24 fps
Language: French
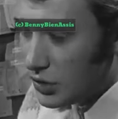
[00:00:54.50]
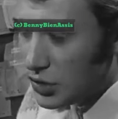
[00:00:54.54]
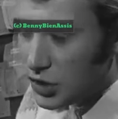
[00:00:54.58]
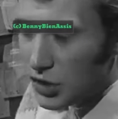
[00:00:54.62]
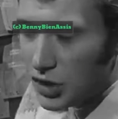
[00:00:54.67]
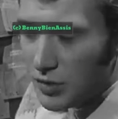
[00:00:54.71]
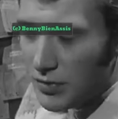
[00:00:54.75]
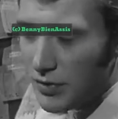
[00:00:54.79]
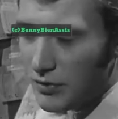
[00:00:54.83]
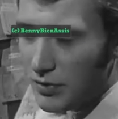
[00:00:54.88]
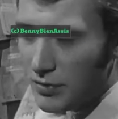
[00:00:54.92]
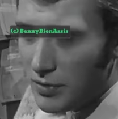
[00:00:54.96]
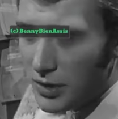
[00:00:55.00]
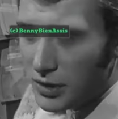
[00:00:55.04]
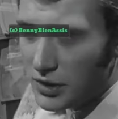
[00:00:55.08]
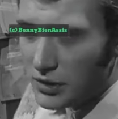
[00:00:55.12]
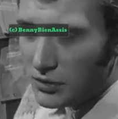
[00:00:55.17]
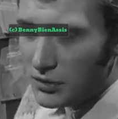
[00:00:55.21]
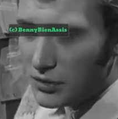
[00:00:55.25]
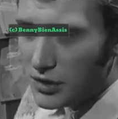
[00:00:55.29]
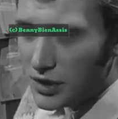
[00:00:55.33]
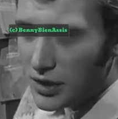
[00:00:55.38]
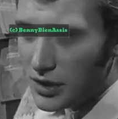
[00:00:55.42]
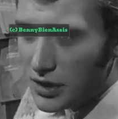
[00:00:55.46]
moi j'ai jamais fait
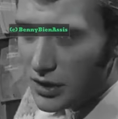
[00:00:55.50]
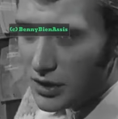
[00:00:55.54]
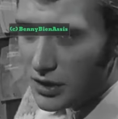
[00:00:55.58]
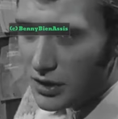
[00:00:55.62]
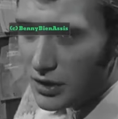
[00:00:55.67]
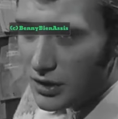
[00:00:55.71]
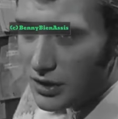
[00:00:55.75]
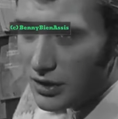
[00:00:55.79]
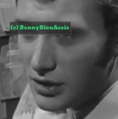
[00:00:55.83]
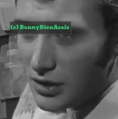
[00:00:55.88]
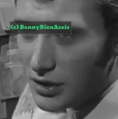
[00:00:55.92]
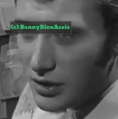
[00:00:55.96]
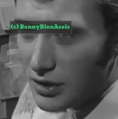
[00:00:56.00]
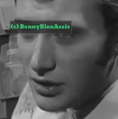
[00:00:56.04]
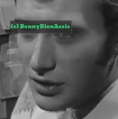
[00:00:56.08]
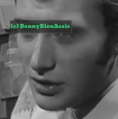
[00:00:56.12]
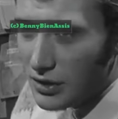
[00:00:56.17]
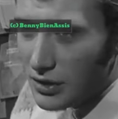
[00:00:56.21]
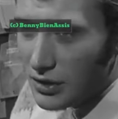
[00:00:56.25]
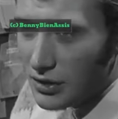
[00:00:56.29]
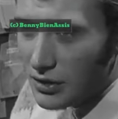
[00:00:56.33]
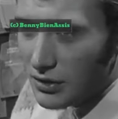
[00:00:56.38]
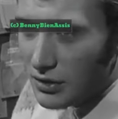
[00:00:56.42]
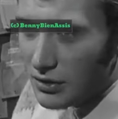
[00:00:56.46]
partie du yéyé.
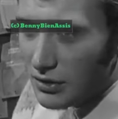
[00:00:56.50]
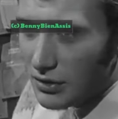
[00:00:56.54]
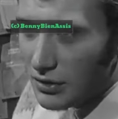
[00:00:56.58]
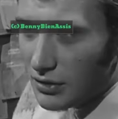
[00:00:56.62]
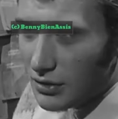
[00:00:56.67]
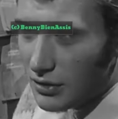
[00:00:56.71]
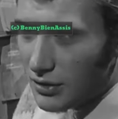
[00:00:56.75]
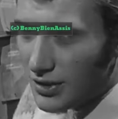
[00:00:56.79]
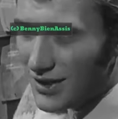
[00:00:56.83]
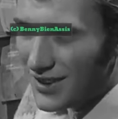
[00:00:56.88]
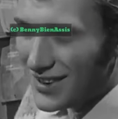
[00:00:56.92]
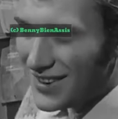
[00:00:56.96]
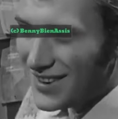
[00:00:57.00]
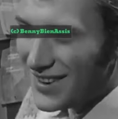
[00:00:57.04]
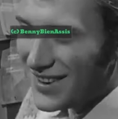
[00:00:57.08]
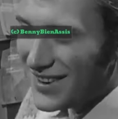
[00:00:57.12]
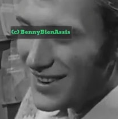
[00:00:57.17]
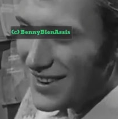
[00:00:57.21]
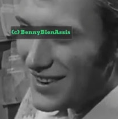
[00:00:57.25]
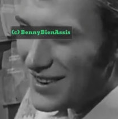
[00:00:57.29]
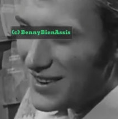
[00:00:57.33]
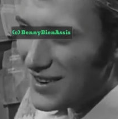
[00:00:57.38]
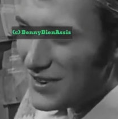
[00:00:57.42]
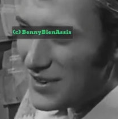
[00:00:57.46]
Euh,
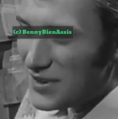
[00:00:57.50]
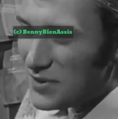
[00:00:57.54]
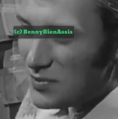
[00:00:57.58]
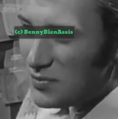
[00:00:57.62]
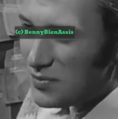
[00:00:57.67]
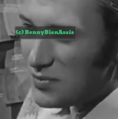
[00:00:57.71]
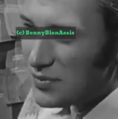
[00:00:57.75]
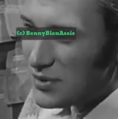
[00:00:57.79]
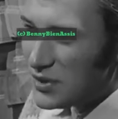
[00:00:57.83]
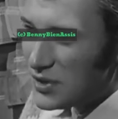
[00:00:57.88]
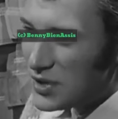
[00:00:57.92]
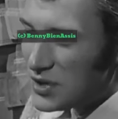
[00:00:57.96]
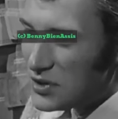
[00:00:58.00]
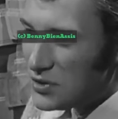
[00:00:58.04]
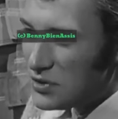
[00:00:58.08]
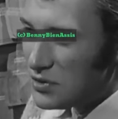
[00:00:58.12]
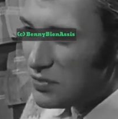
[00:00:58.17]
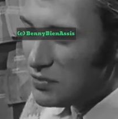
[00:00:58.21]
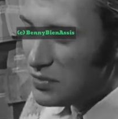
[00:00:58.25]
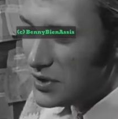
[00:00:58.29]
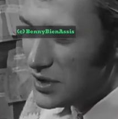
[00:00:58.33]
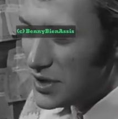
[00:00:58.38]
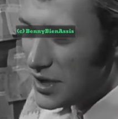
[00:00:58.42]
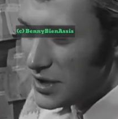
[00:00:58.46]
c'est
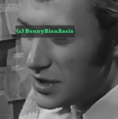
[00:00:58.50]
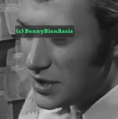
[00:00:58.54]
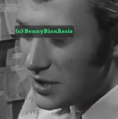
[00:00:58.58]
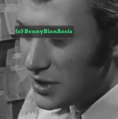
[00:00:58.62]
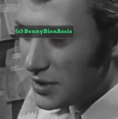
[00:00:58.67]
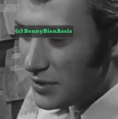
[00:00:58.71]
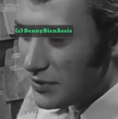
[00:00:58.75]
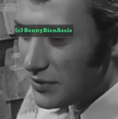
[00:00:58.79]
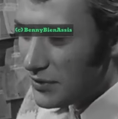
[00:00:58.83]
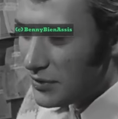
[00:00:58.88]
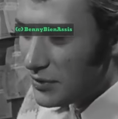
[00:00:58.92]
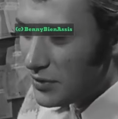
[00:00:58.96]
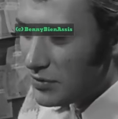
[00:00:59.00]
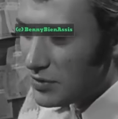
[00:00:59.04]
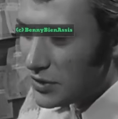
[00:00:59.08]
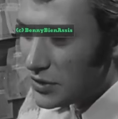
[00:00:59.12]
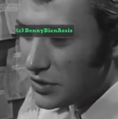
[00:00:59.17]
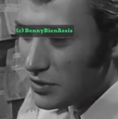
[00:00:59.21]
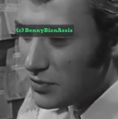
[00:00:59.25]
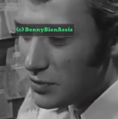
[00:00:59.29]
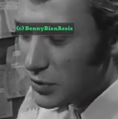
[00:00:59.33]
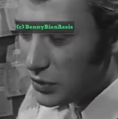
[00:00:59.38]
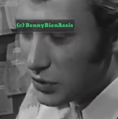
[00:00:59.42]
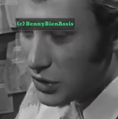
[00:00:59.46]
stupide à dire, euh,
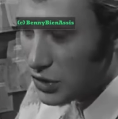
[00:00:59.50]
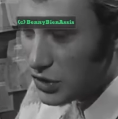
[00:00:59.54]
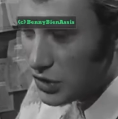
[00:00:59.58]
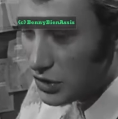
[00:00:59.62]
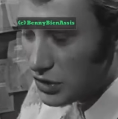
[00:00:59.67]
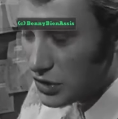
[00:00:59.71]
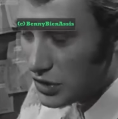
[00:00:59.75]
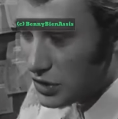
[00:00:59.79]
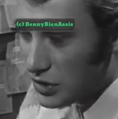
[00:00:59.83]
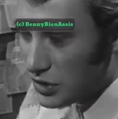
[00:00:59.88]
parce que pour des gens